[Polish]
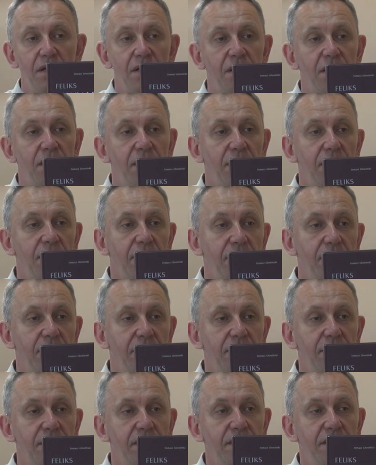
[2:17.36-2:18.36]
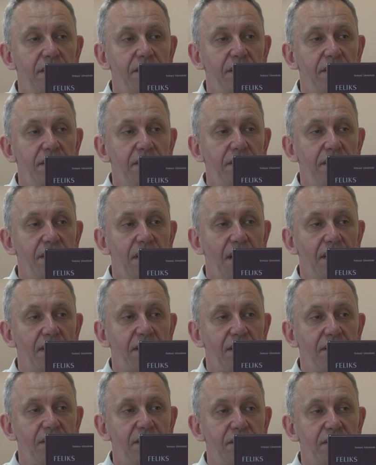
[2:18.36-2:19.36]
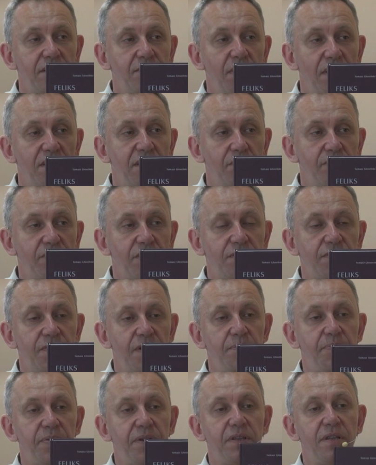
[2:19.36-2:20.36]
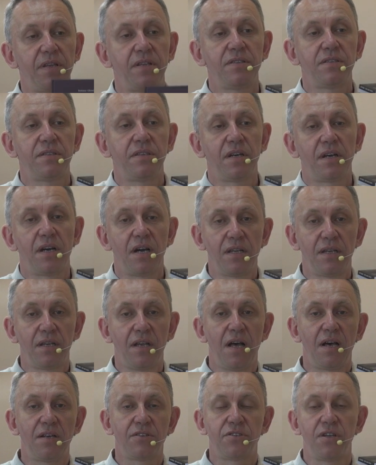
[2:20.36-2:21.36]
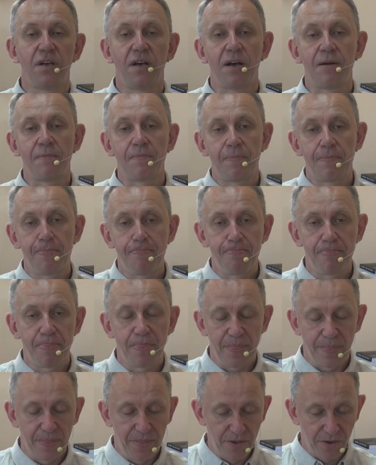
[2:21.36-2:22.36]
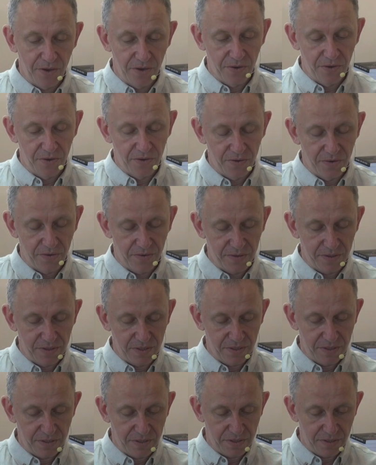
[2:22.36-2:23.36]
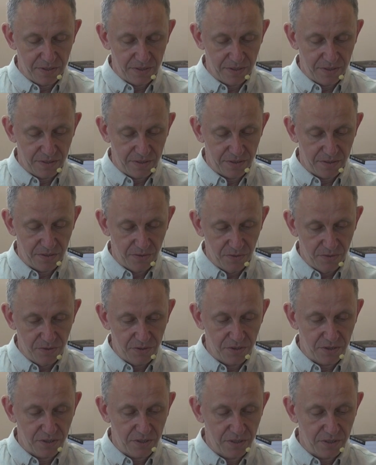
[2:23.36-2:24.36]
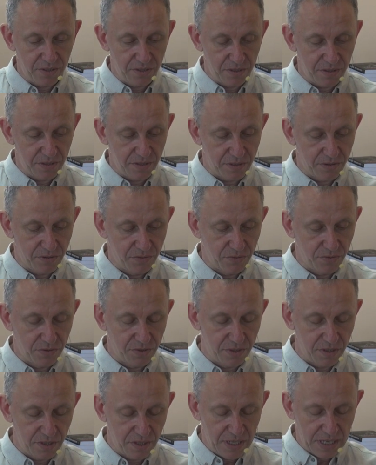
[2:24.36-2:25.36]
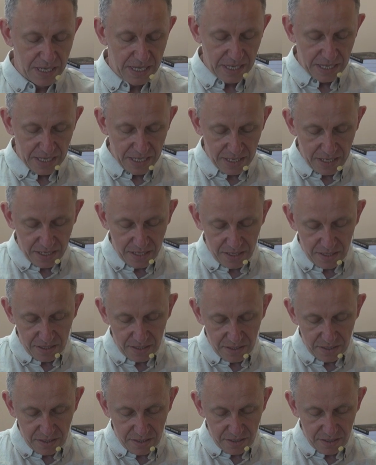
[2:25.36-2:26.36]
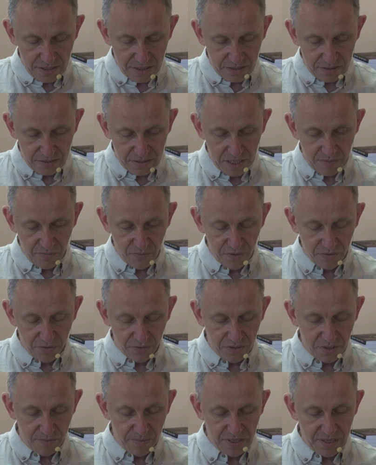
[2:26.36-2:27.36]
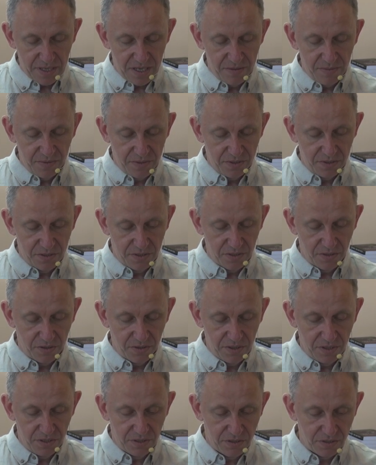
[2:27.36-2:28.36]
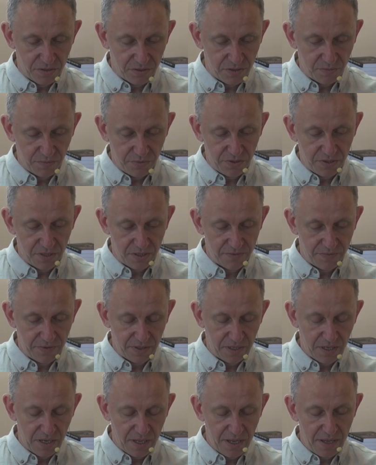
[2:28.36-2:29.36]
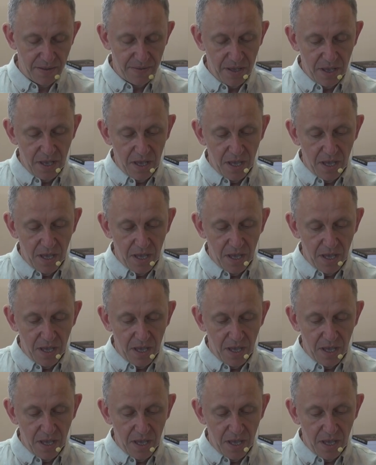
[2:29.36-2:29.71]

E, ja, kiedy zgłaszam te swoje pretensje handlarza do e, ludzi, którzy Y, zajmują się badaniem historii, to słyszę zwykle,